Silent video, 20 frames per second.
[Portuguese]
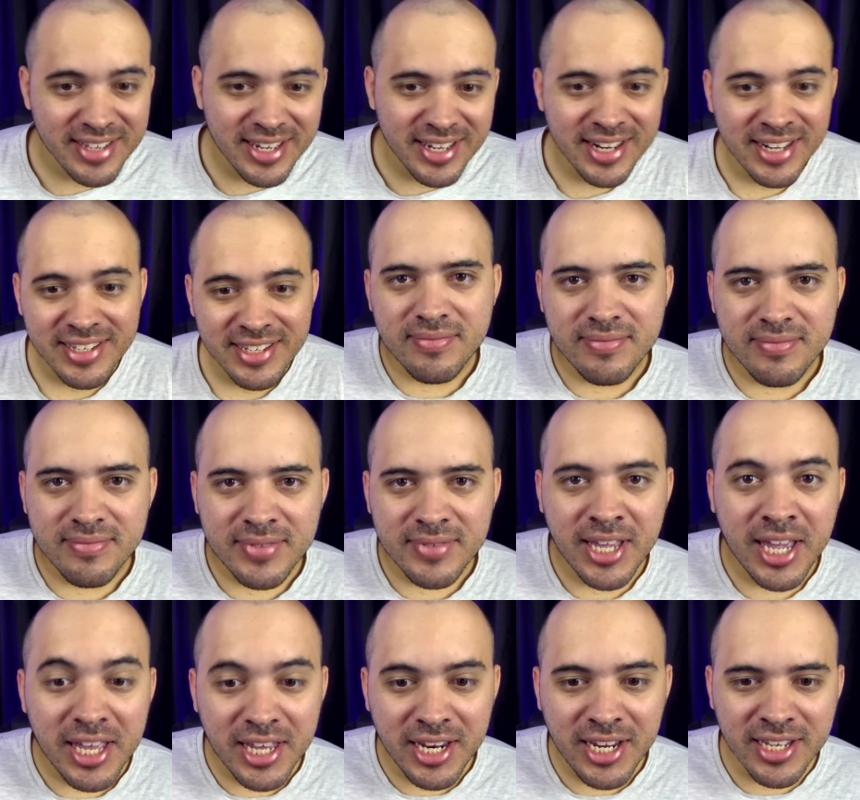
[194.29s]
Eu ainda
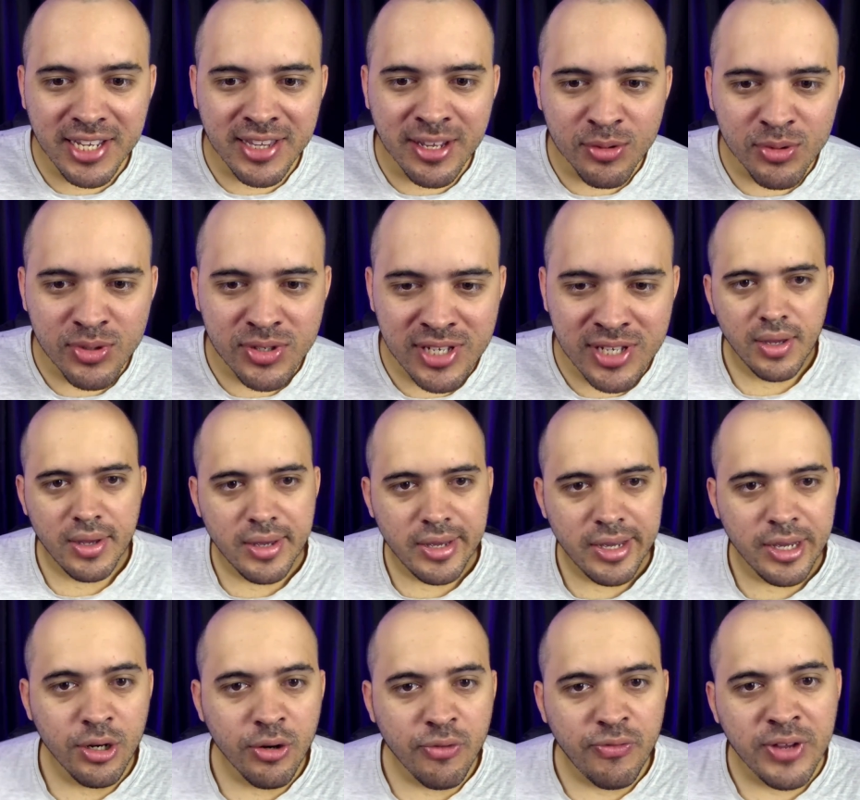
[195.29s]
queria não ser.
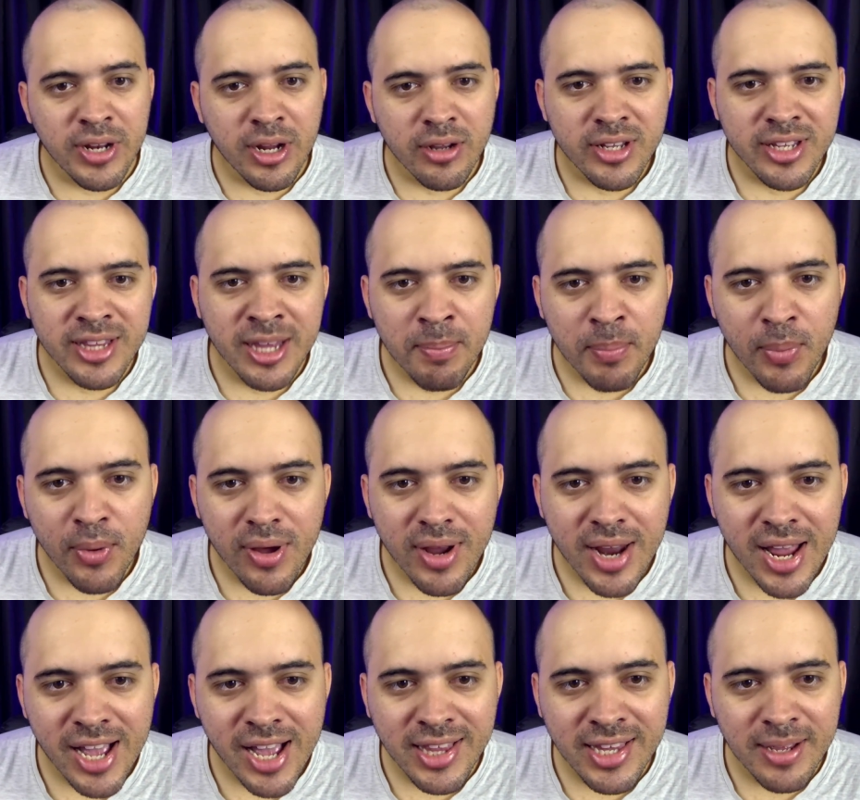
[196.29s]
E no final da
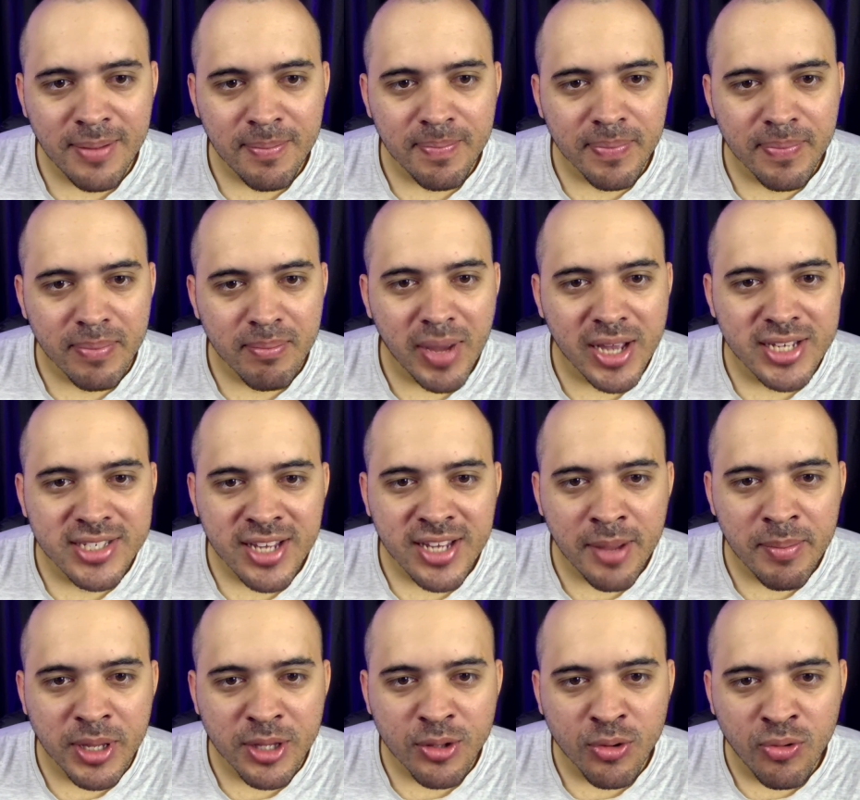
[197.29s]
temporada,
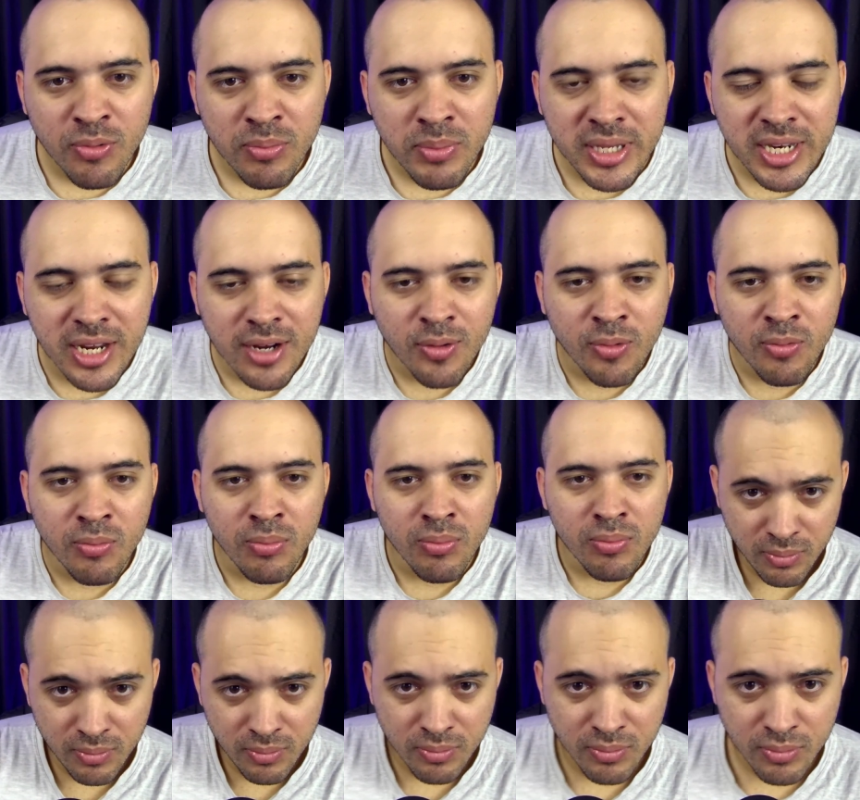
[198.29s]
basicamente combina com
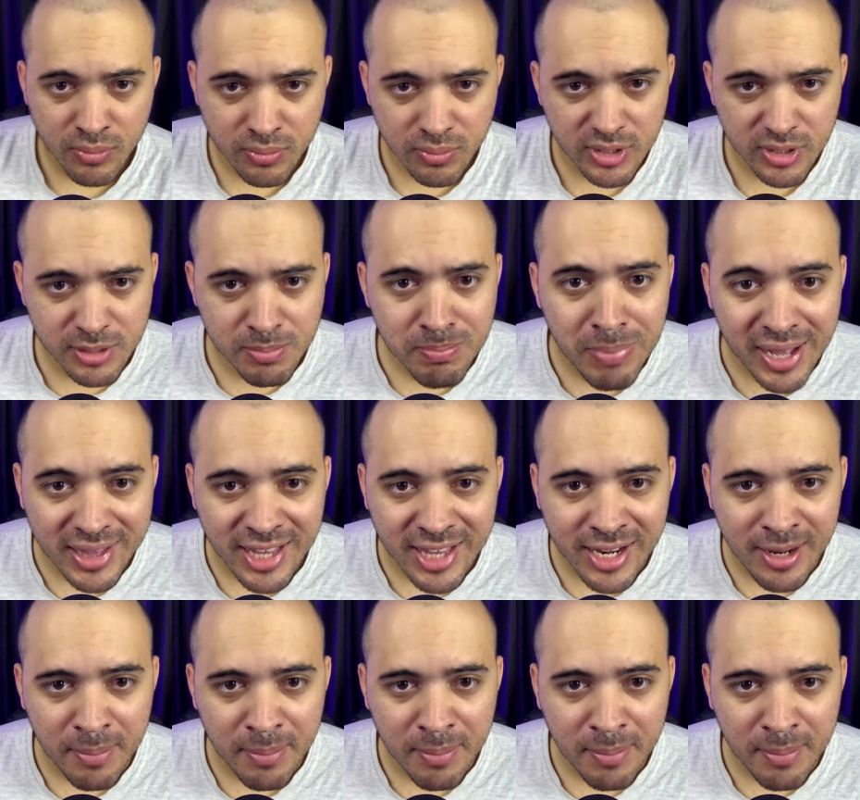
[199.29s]
umas batalhas